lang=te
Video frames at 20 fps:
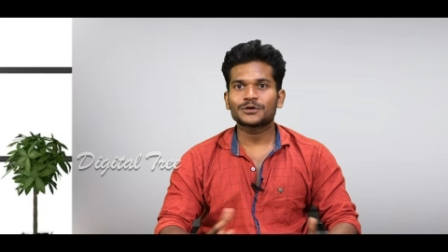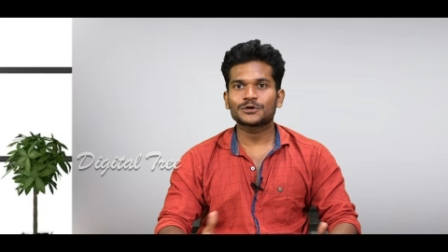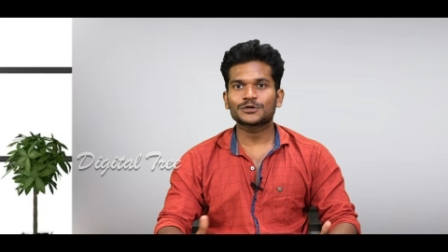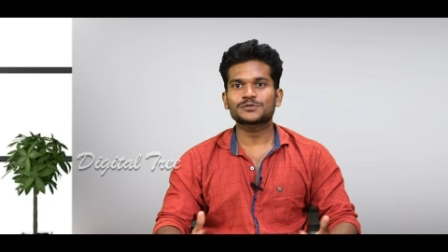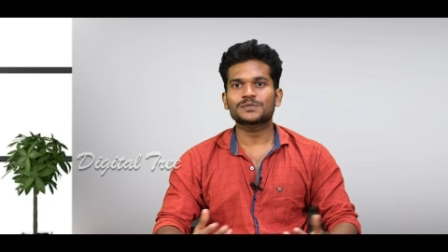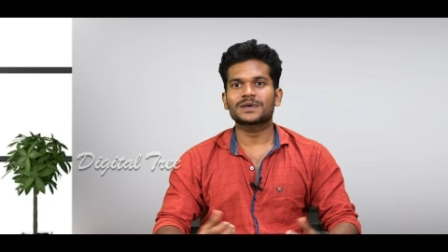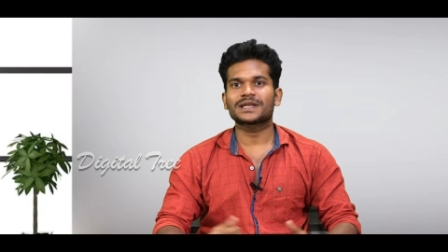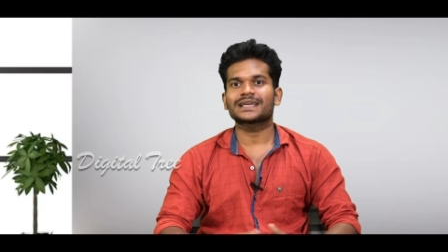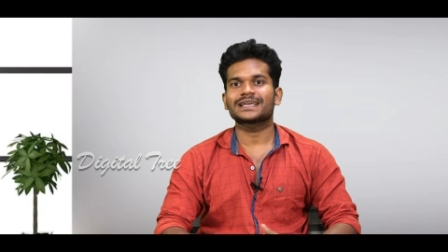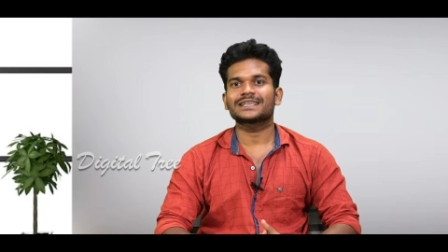
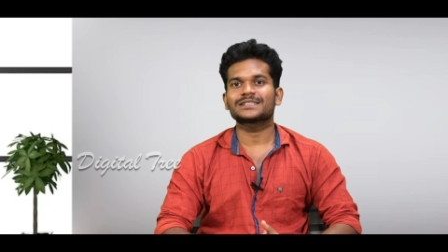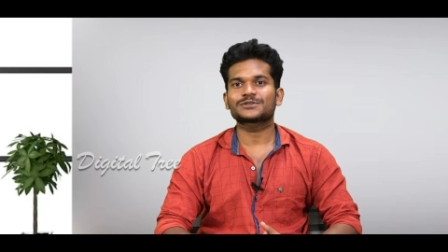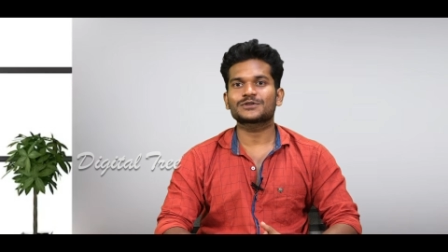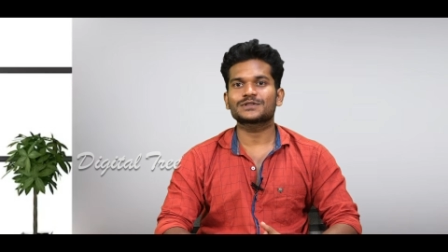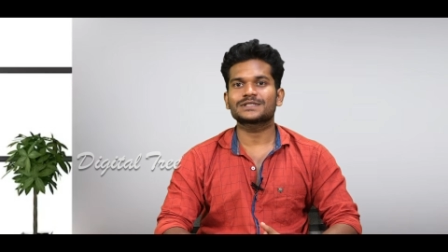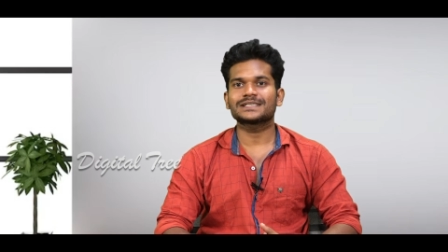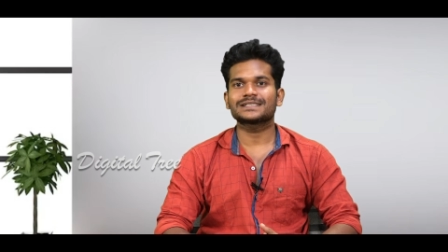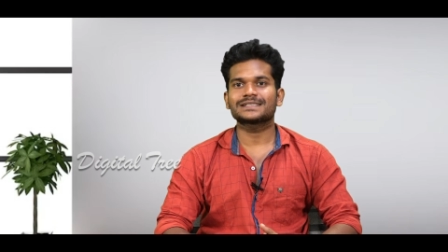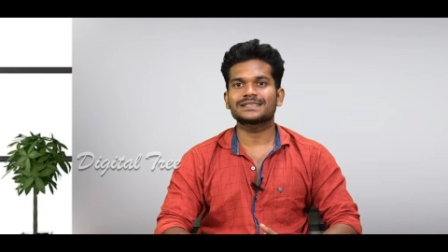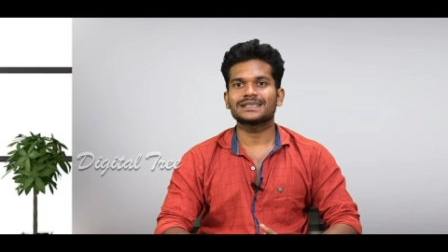ఈరోజు మన గెస్ట్
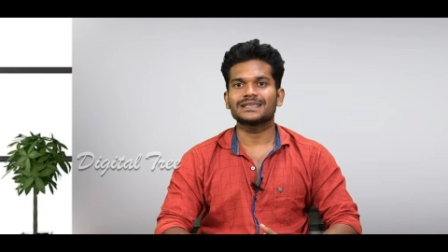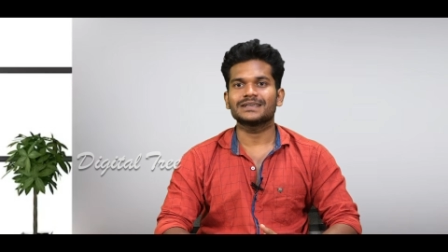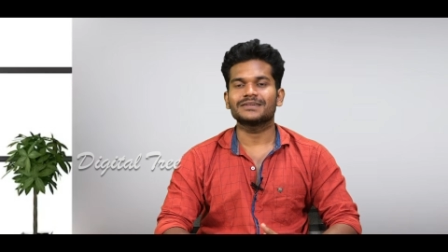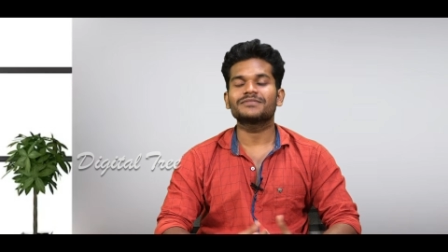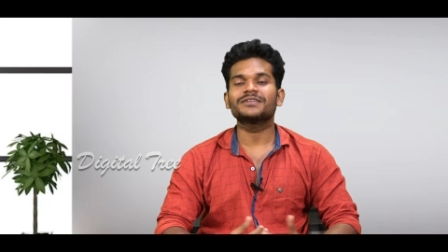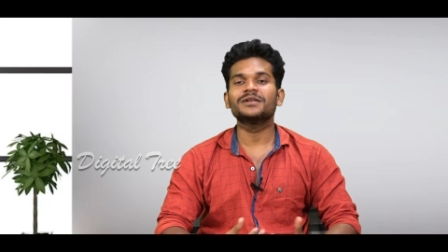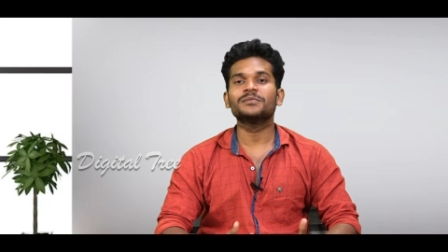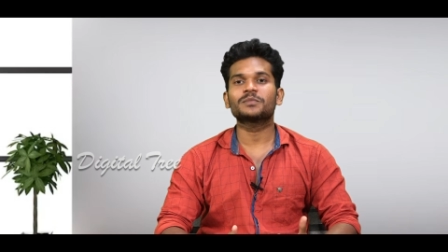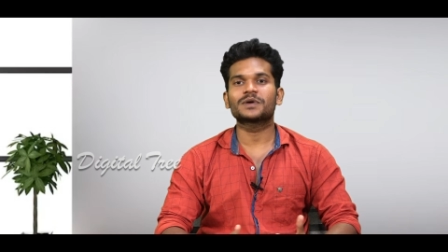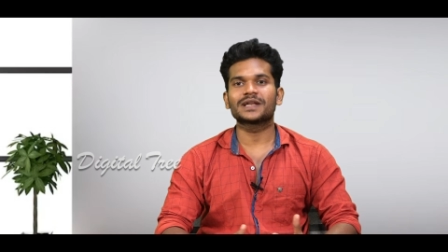వచ్చేసి
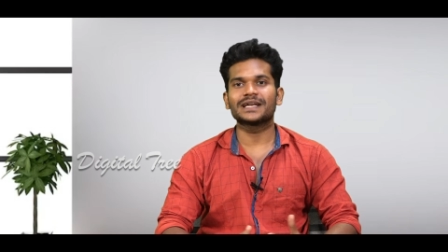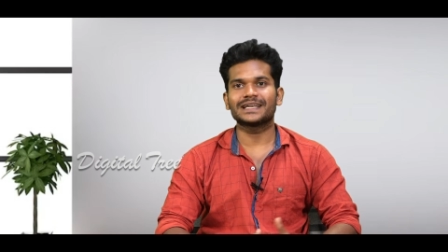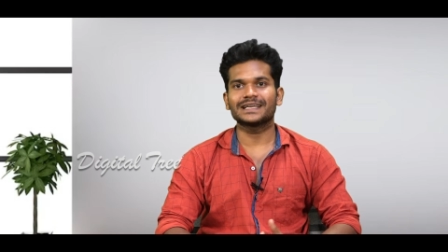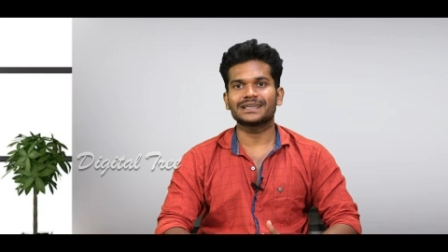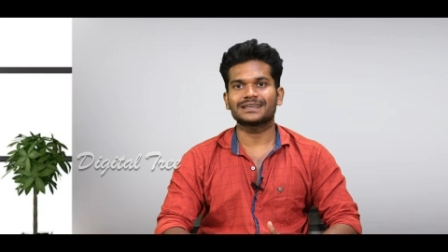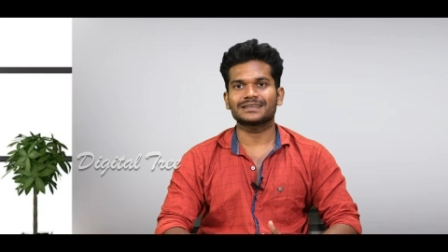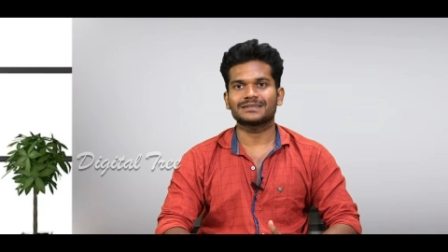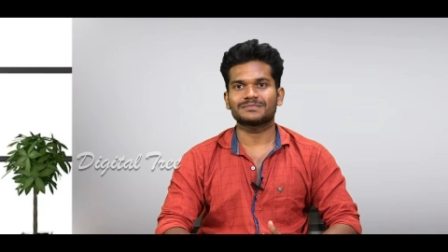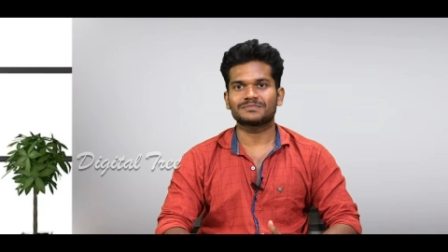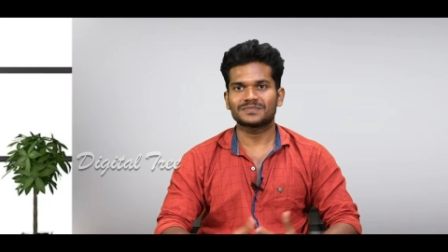ఫిల్మ్
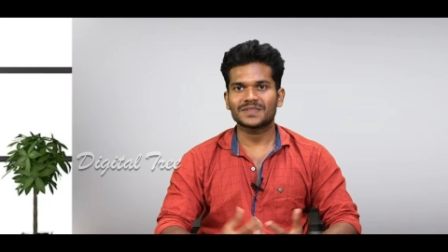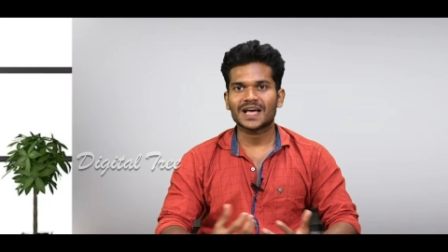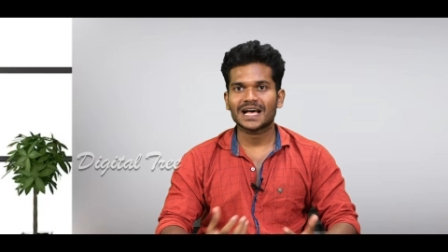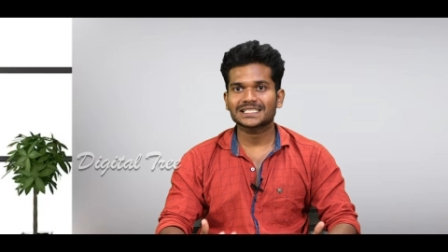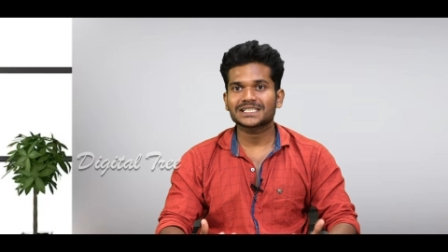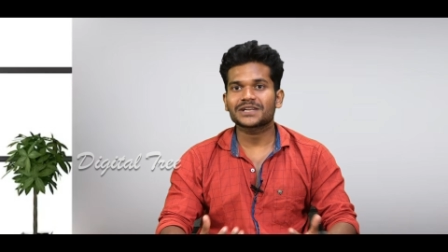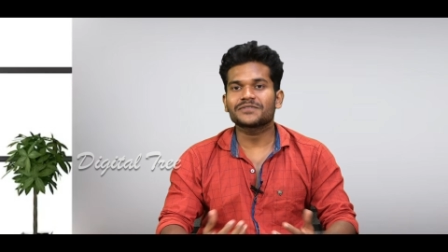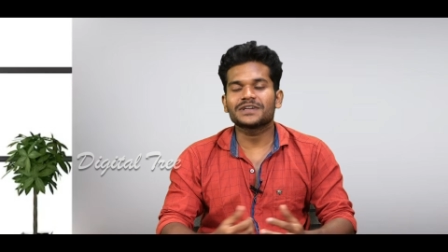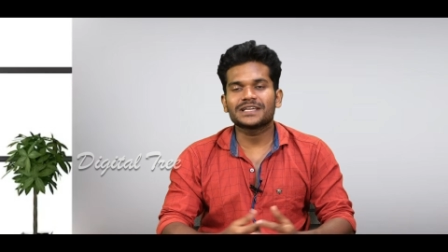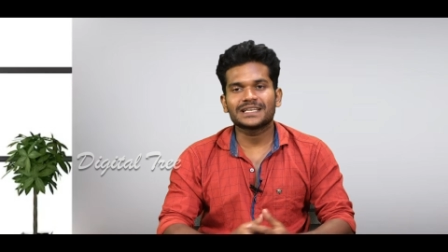క్రిటిక్
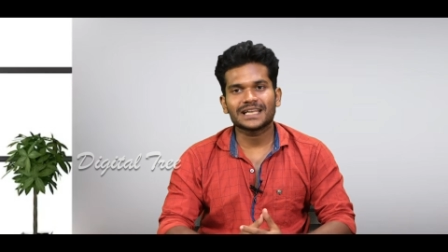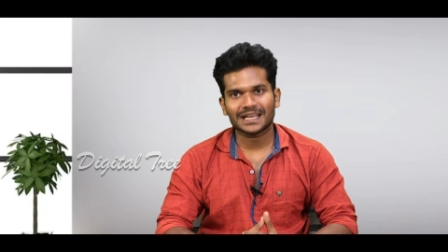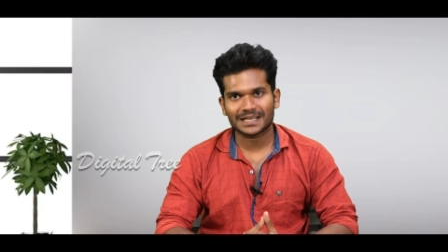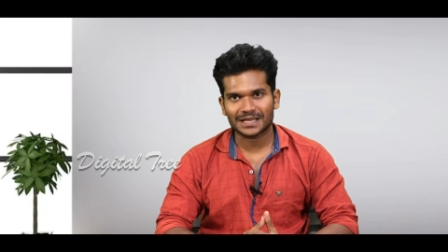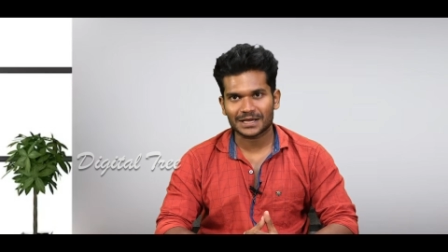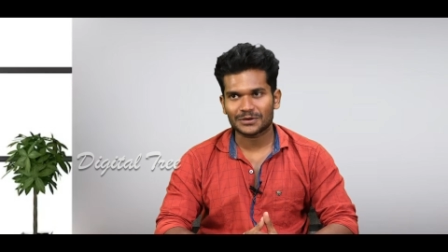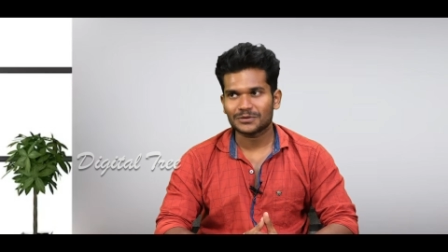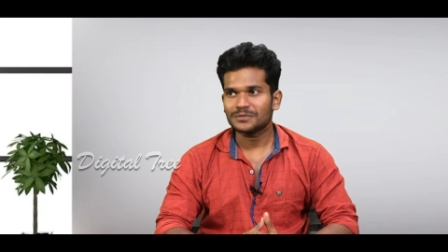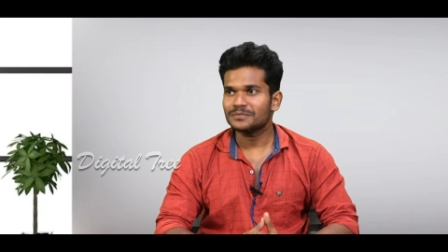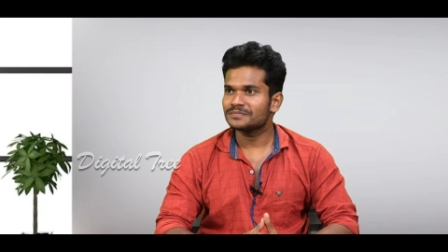దాసరి విజ్ఞాన్
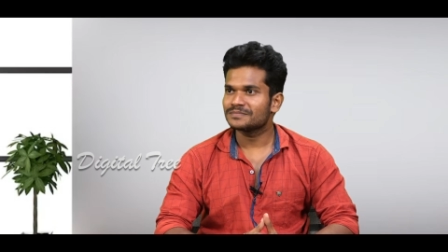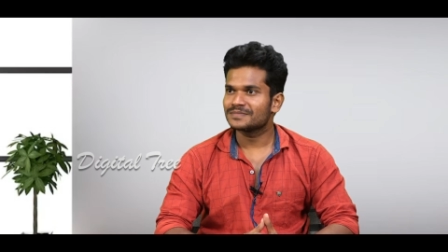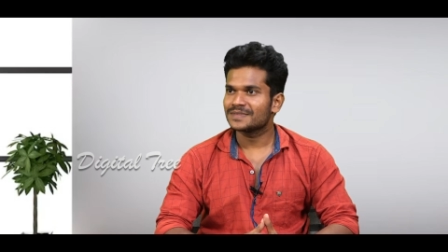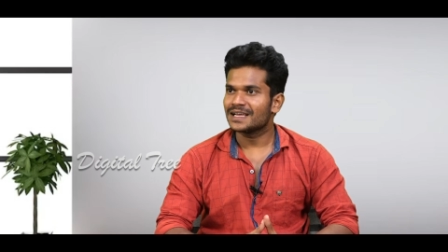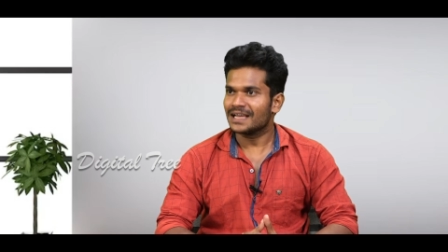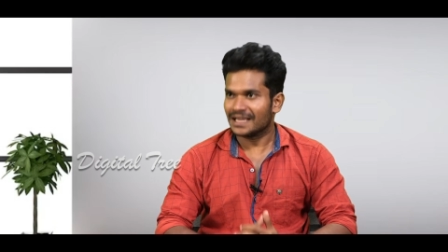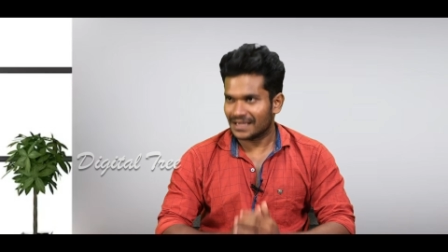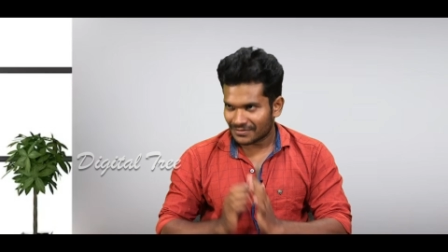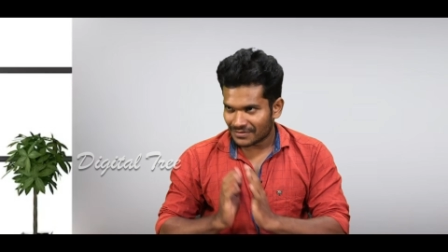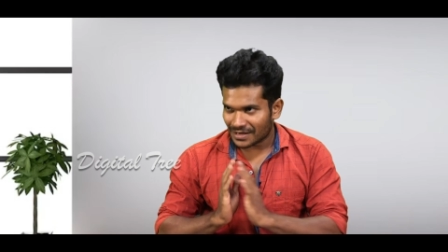గారు
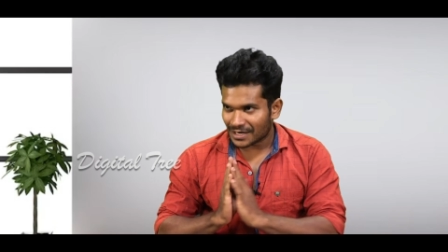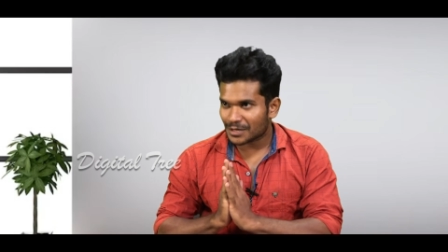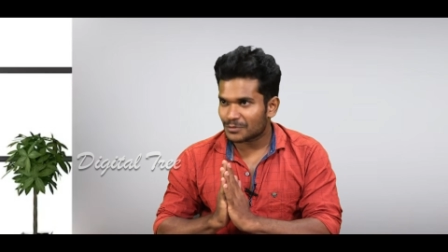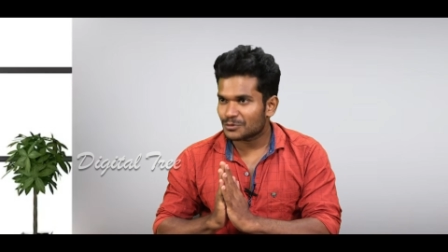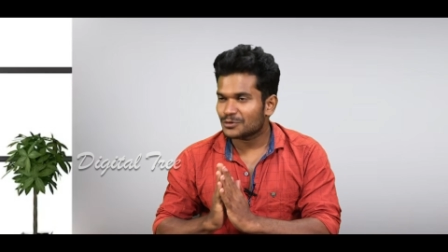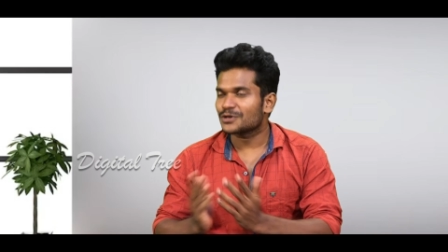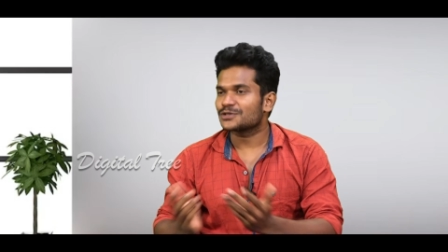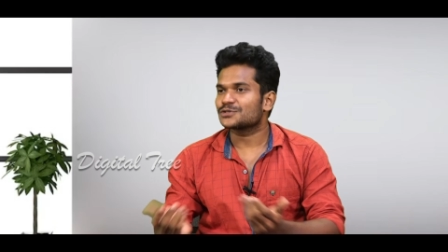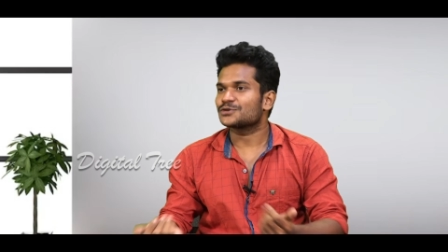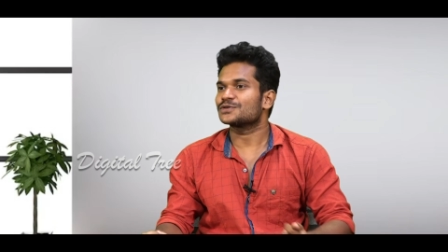
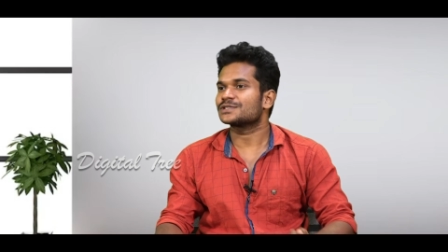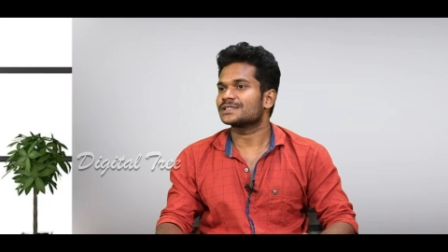వెల్కమ్ టు అవర్ షో